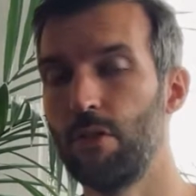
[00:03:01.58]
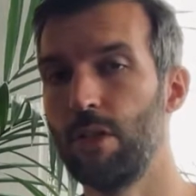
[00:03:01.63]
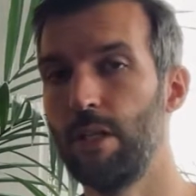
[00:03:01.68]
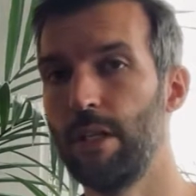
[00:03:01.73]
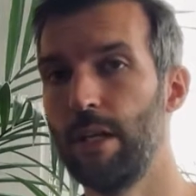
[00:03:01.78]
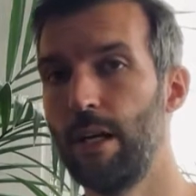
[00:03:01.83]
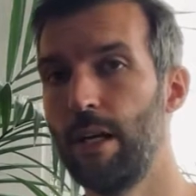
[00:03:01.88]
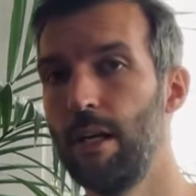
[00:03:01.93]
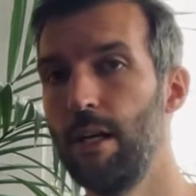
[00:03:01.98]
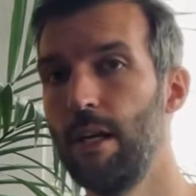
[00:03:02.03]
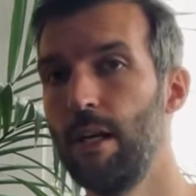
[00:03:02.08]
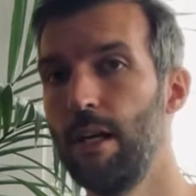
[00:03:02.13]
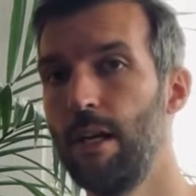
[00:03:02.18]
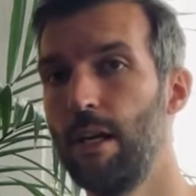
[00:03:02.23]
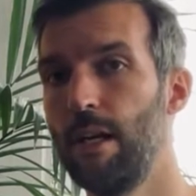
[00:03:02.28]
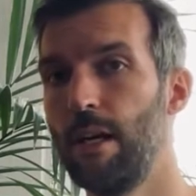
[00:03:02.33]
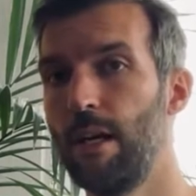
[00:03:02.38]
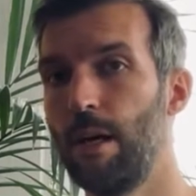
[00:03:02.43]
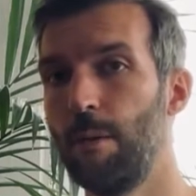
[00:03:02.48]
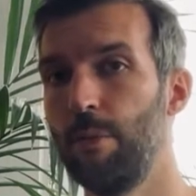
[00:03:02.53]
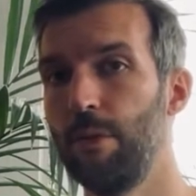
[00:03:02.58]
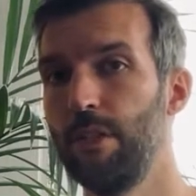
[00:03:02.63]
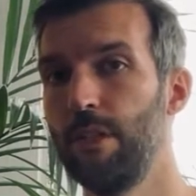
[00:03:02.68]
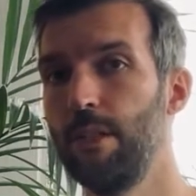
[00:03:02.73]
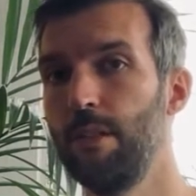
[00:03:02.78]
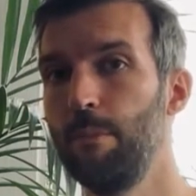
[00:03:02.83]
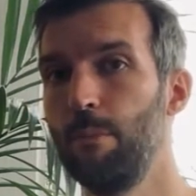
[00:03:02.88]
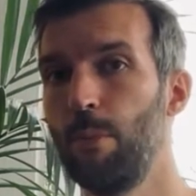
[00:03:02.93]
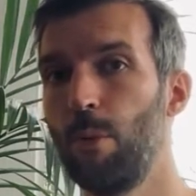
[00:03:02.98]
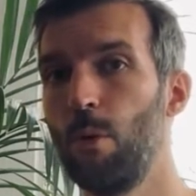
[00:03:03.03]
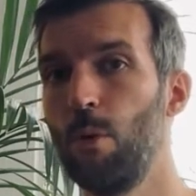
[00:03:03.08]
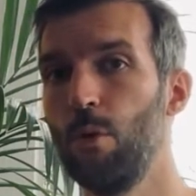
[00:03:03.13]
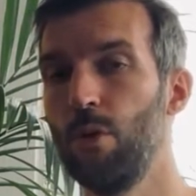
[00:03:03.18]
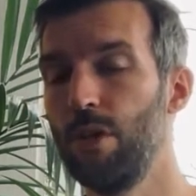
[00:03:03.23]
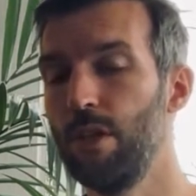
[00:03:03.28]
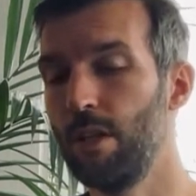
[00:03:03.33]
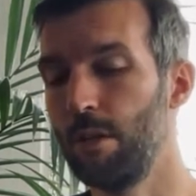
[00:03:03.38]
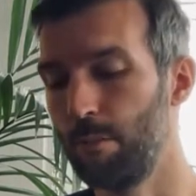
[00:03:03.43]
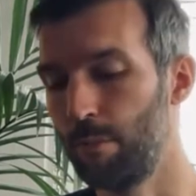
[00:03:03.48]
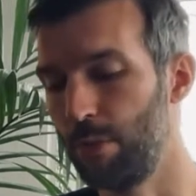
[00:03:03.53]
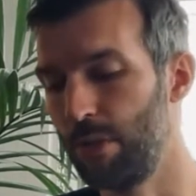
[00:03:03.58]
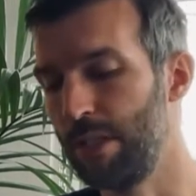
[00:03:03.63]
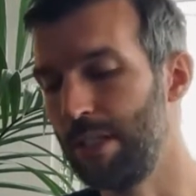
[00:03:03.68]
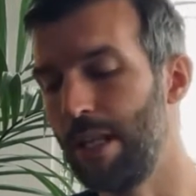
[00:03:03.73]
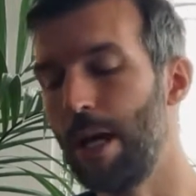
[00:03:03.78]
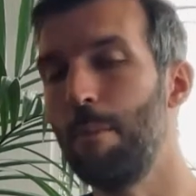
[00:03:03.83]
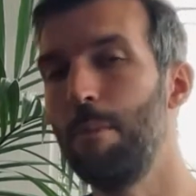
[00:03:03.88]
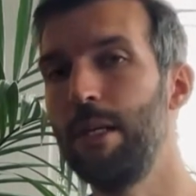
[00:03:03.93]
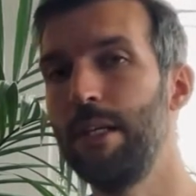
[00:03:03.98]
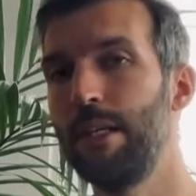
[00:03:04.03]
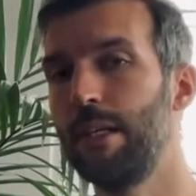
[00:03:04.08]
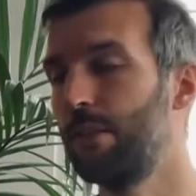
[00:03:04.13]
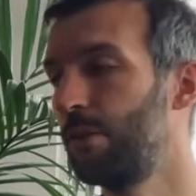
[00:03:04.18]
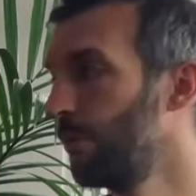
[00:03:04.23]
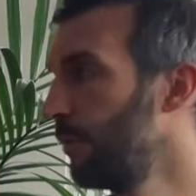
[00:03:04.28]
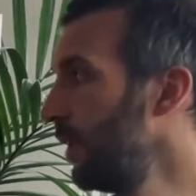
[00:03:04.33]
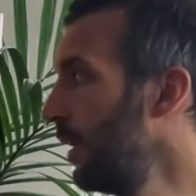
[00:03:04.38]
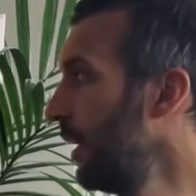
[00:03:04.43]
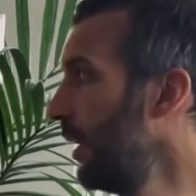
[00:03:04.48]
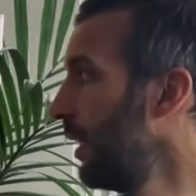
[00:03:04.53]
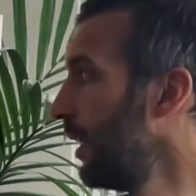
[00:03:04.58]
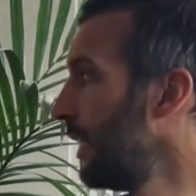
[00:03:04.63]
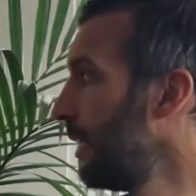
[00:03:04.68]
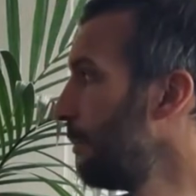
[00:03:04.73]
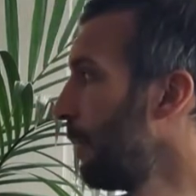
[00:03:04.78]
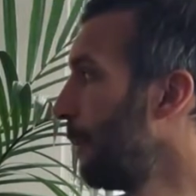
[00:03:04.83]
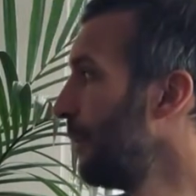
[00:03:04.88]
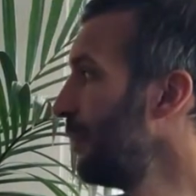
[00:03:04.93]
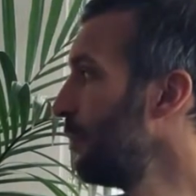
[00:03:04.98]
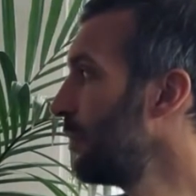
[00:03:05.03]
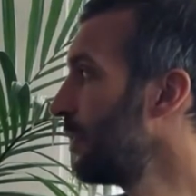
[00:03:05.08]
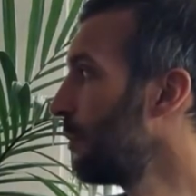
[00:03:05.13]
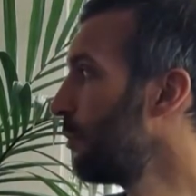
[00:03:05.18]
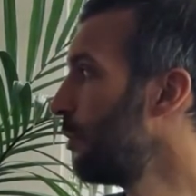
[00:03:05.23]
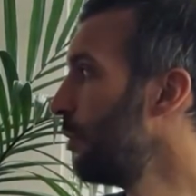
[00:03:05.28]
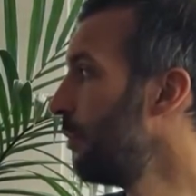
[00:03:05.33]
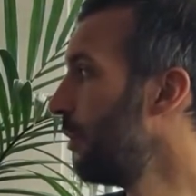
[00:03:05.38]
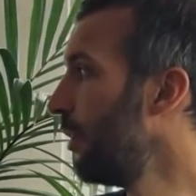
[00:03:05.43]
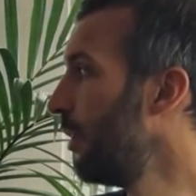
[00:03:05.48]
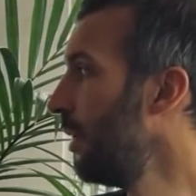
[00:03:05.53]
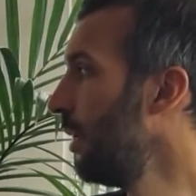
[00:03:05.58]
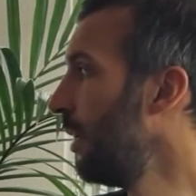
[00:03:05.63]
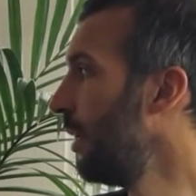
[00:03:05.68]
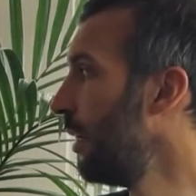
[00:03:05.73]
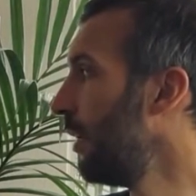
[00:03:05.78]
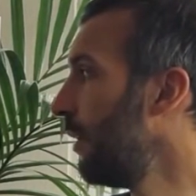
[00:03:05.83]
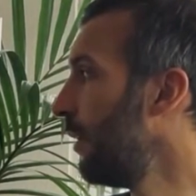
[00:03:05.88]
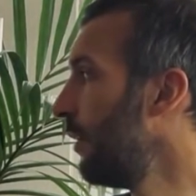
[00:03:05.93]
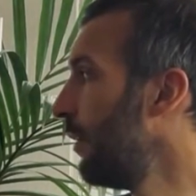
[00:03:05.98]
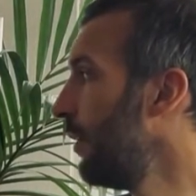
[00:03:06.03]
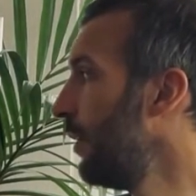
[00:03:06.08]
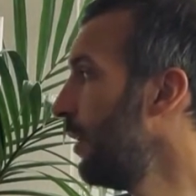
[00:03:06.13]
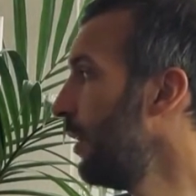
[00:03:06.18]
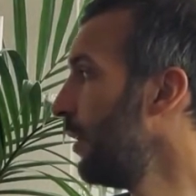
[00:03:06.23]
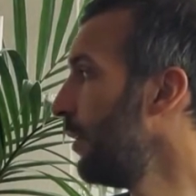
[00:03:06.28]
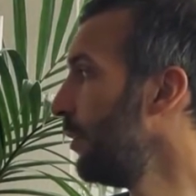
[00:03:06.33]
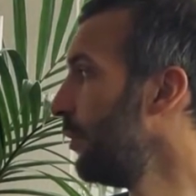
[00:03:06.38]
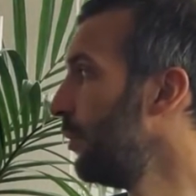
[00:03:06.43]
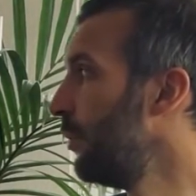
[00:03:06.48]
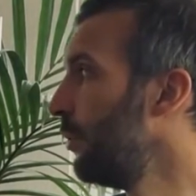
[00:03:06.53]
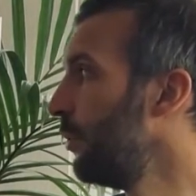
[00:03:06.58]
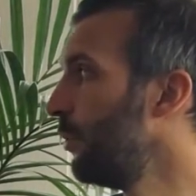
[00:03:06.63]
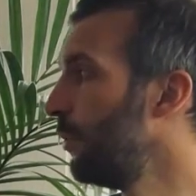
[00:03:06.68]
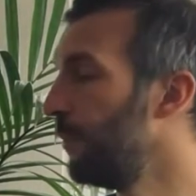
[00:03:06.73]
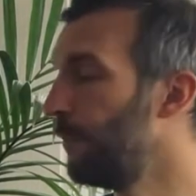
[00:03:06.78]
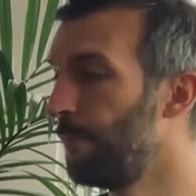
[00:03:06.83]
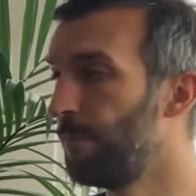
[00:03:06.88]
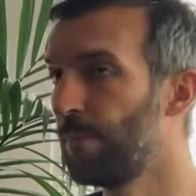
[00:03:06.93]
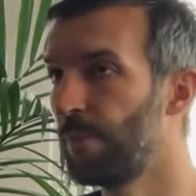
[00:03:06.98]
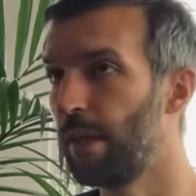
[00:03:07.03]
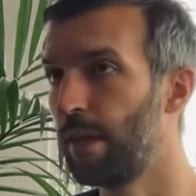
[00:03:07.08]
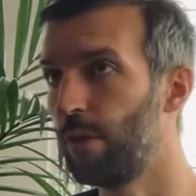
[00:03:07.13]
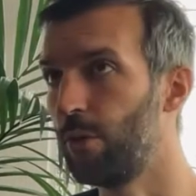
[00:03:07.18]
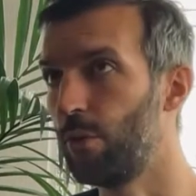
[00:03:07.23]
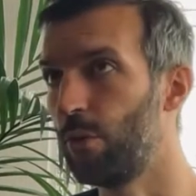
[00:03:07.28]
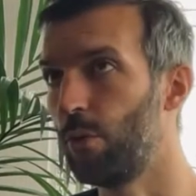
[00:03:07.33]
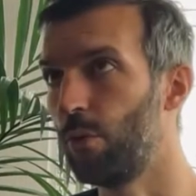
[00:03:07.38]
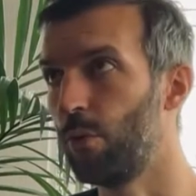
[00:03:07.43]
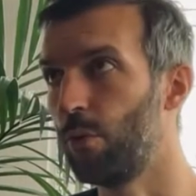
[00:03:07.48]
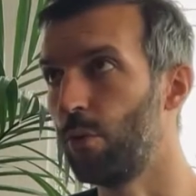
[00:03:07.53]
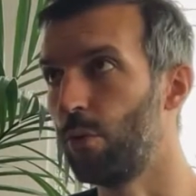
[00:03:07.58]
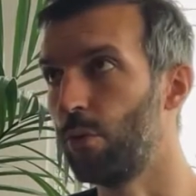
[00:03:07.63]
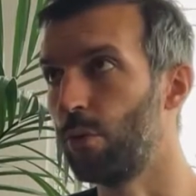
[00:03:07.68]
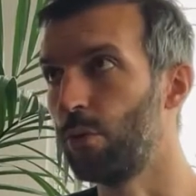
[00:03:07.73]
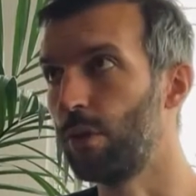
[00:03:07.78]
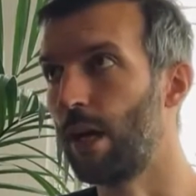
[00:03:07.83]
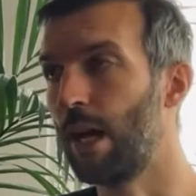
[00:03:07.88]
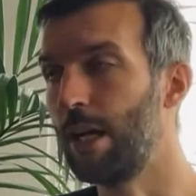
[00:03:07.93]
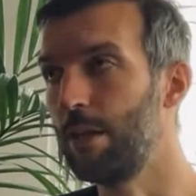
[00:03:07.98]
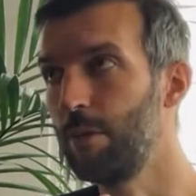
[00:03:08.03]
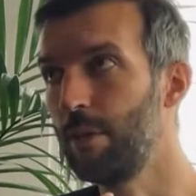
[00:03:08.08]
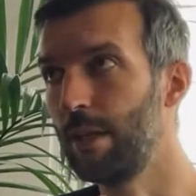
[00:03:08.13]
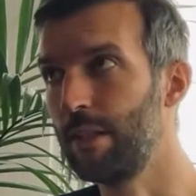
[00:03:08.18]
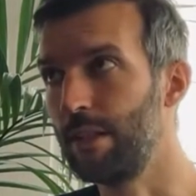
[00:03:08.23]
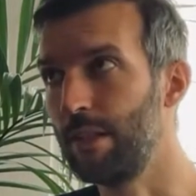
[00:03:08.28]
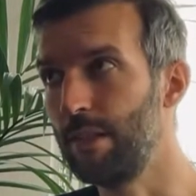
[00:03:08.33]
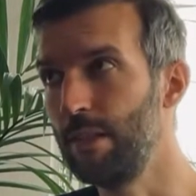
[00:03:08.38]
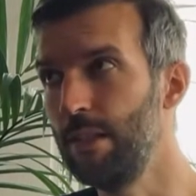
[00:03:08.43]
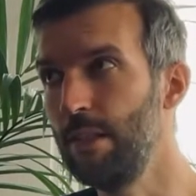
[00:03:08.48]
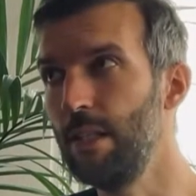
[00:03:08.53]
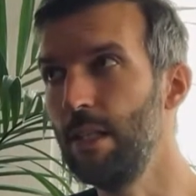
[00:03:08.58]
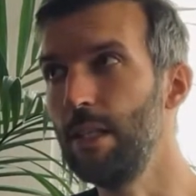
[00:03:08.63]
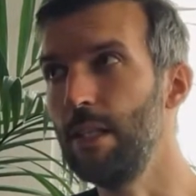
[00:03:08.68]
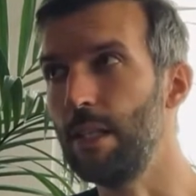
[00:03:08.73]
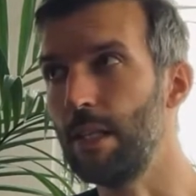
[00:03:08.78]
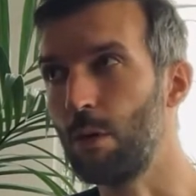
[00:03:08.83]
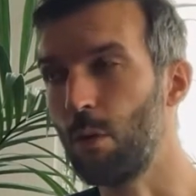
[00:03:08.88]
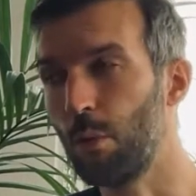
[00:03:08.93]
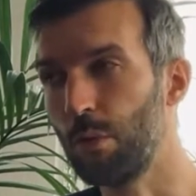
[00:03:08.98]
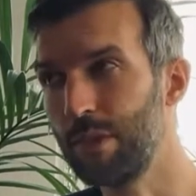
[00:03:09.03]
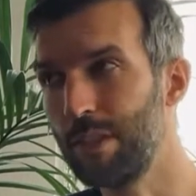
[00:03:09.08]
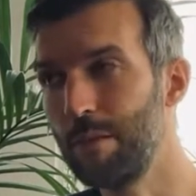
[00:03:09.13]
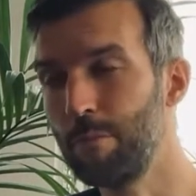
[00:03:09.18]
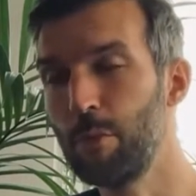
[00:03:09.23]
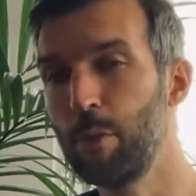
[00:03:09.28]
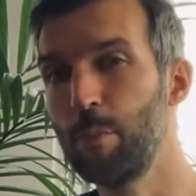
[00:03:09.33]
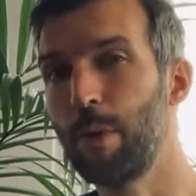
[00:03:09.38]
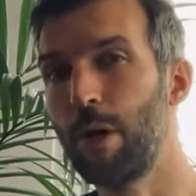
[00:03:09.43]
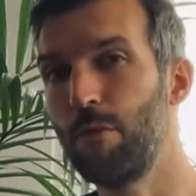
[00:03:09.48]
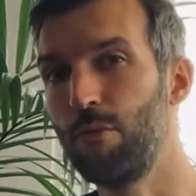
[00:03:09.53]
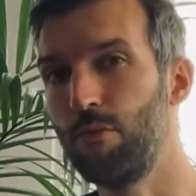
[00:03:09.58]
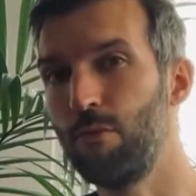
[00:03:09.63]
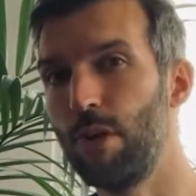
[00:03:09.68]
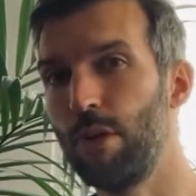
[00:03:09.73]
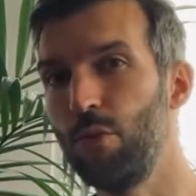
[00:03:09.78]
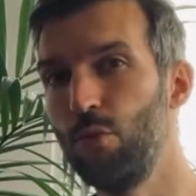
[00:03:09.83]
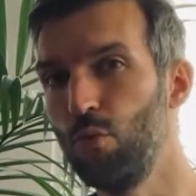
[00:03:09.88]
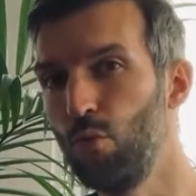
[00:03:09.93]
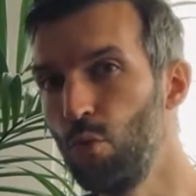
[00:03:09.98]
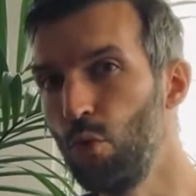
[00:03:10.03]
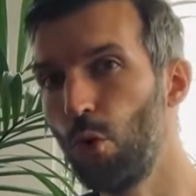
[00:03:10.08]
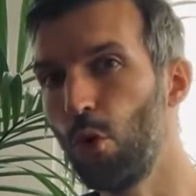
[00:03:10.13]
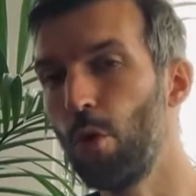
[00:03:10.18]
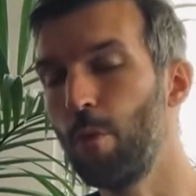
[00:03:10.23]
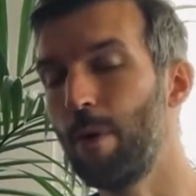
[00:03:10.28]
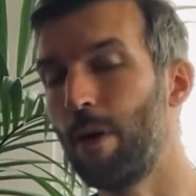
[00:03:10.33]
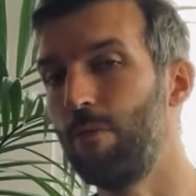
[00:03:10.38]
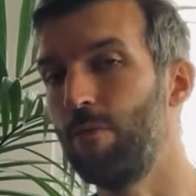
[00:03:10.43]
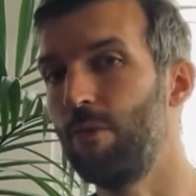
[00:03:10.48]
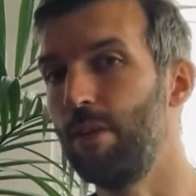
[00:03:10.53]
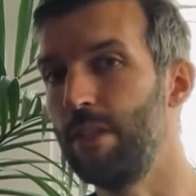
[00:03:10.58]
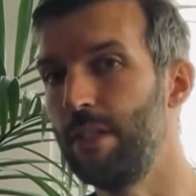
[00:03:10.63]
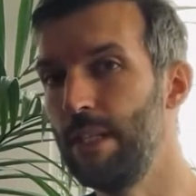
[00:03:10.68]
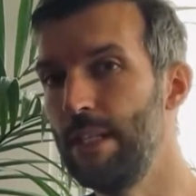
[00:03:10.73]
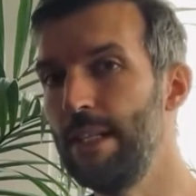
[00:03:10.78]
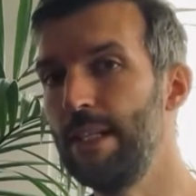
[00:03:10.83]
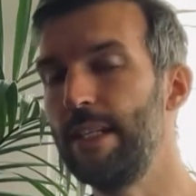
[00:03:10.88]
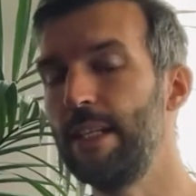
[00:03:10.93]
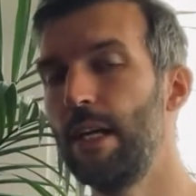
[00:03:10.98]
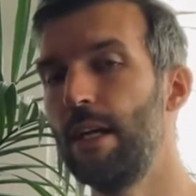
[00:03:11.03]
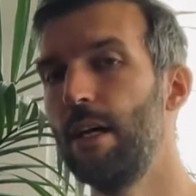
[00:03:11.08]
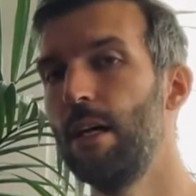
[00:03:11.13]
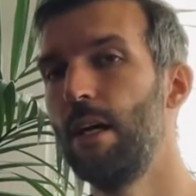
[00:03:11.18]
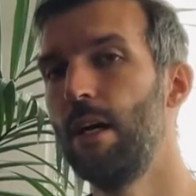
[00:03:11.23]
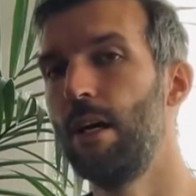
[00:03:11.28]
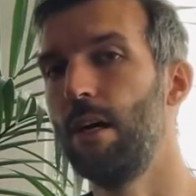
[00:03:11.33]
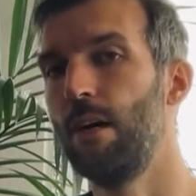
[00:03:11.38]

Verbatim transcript: en général. Un petit projet, une petite application qui permet tout simplement de, traduire des idées, des concepts parfois douloureux, parfois délicats